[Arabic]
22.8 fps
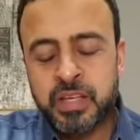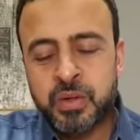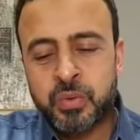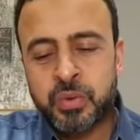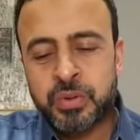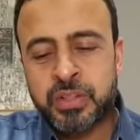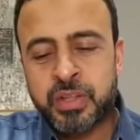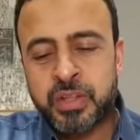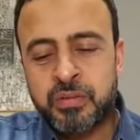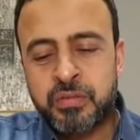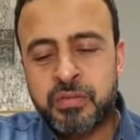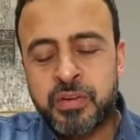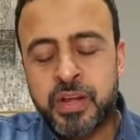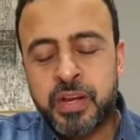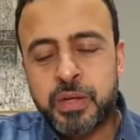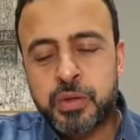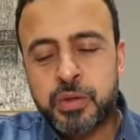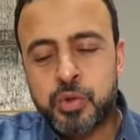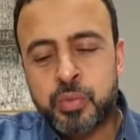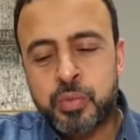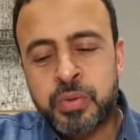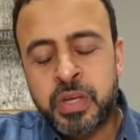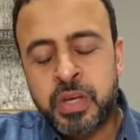
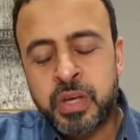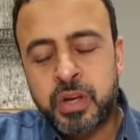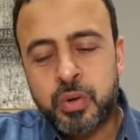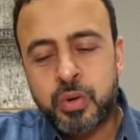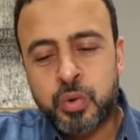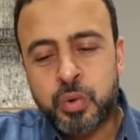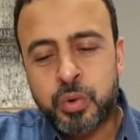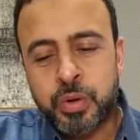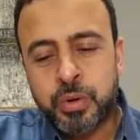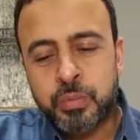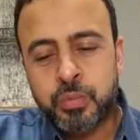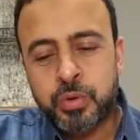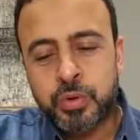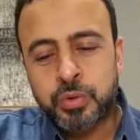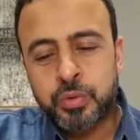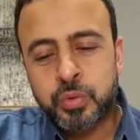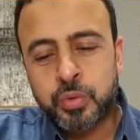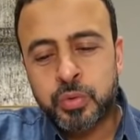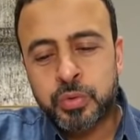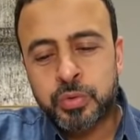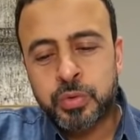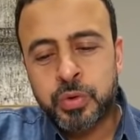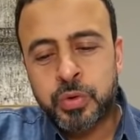وتنفرج به الكرب
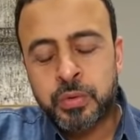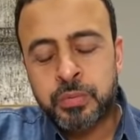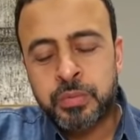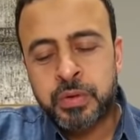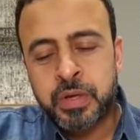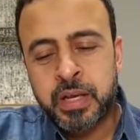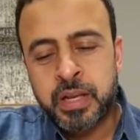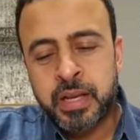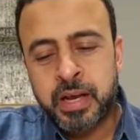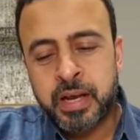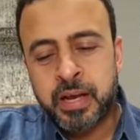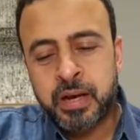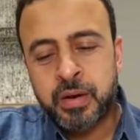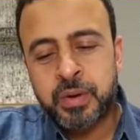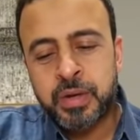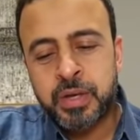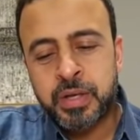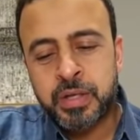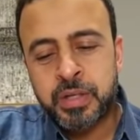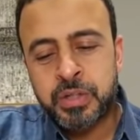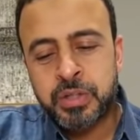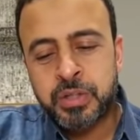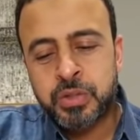وتقضى به
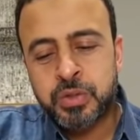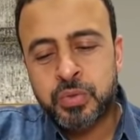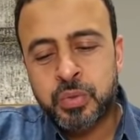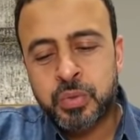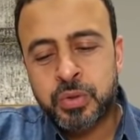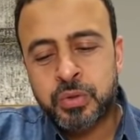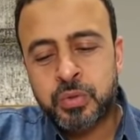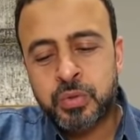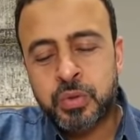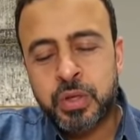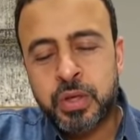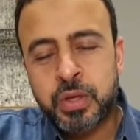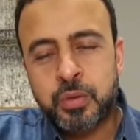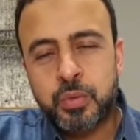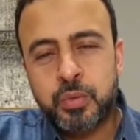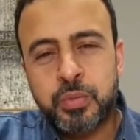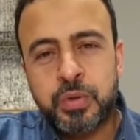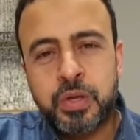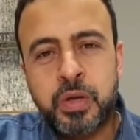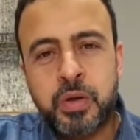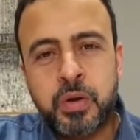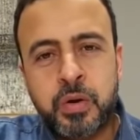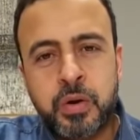الحوائج وتنال
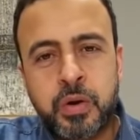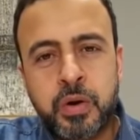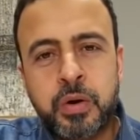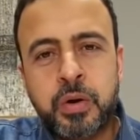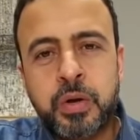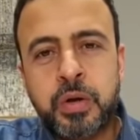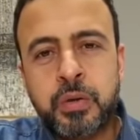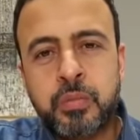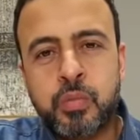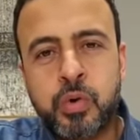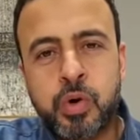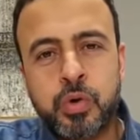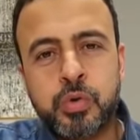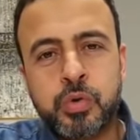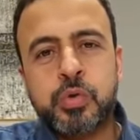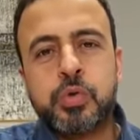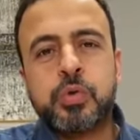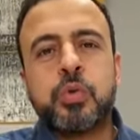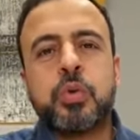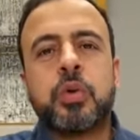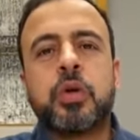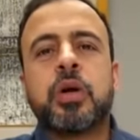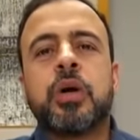به الرغائب
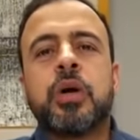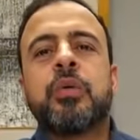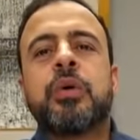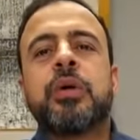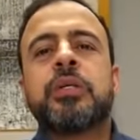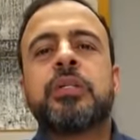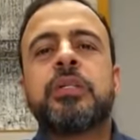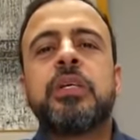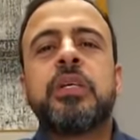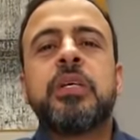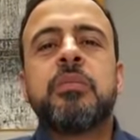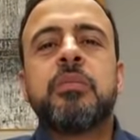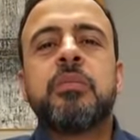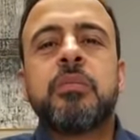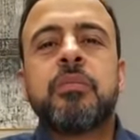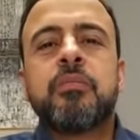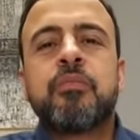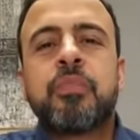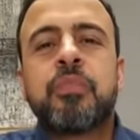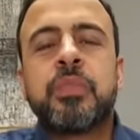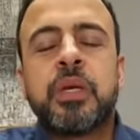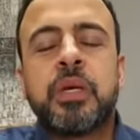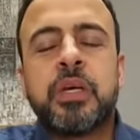وحسن الخواتيم
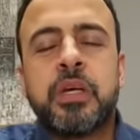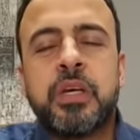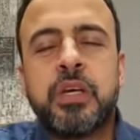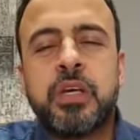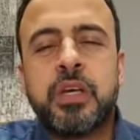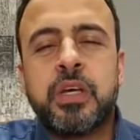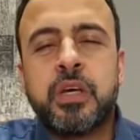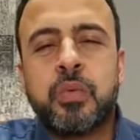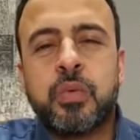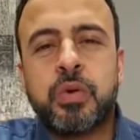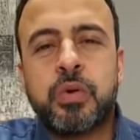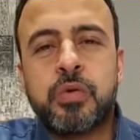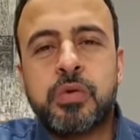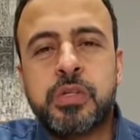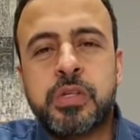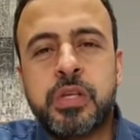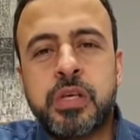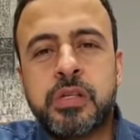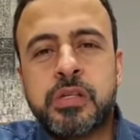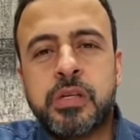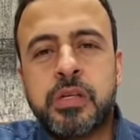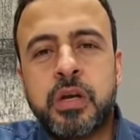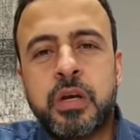
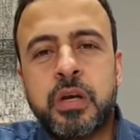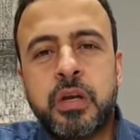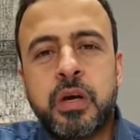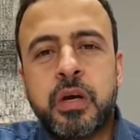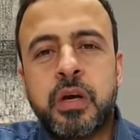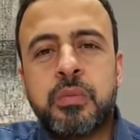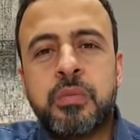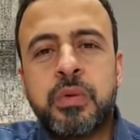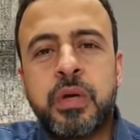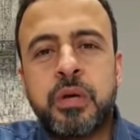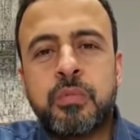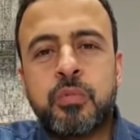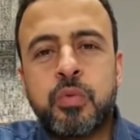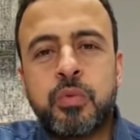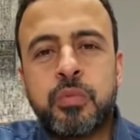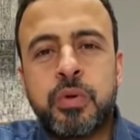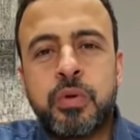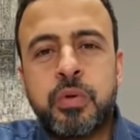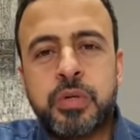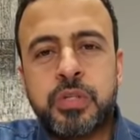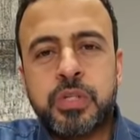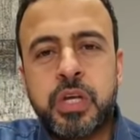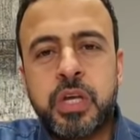ويستسقى الغمام
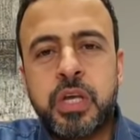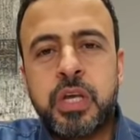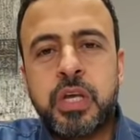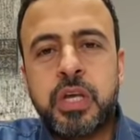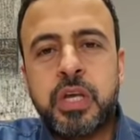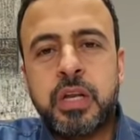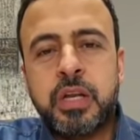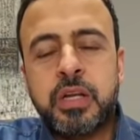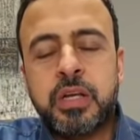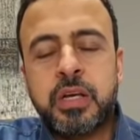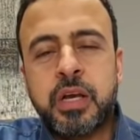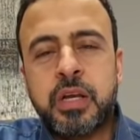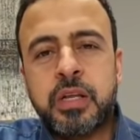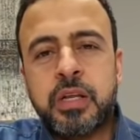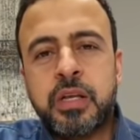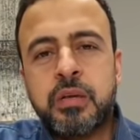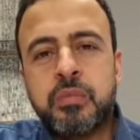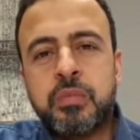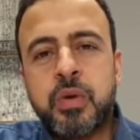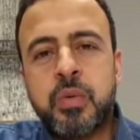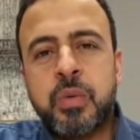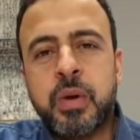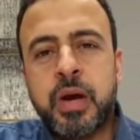بوجهه
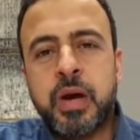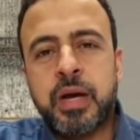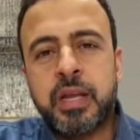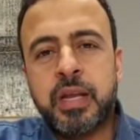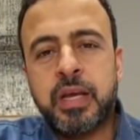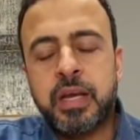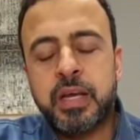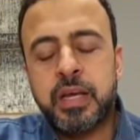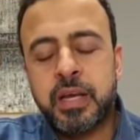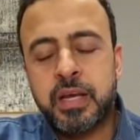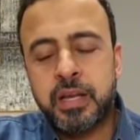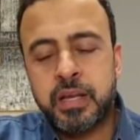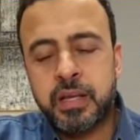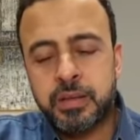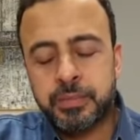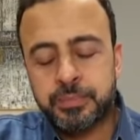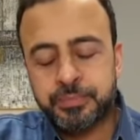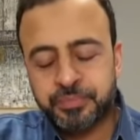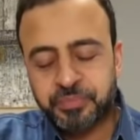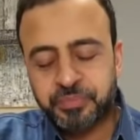الكريم وعلى آله